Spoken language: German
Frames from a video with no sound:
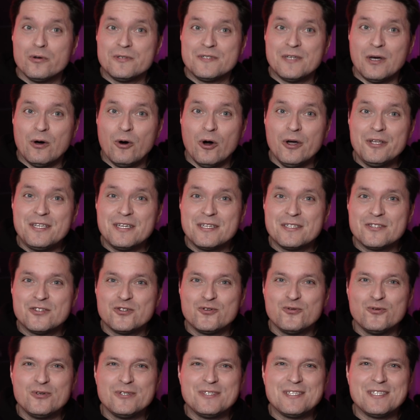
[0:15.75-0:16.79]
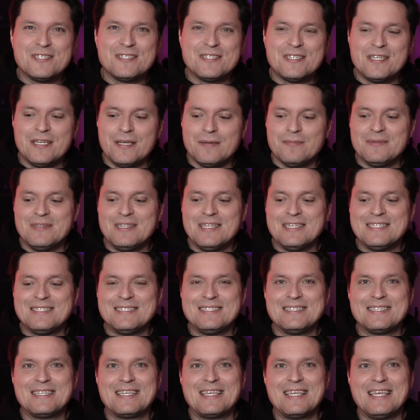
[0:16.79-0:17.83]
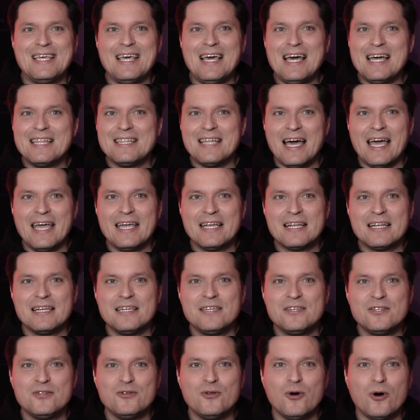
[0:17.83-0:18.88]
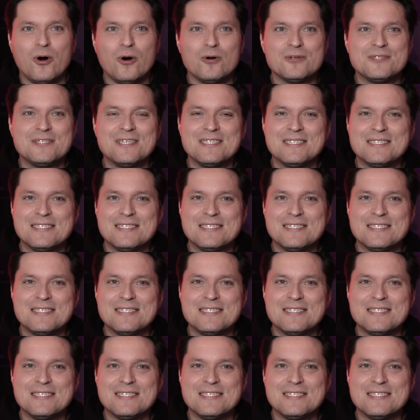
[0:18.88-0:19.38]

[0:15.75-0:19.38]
unser heutiges Schulsystem, dessen Kern eigentlich noch aus den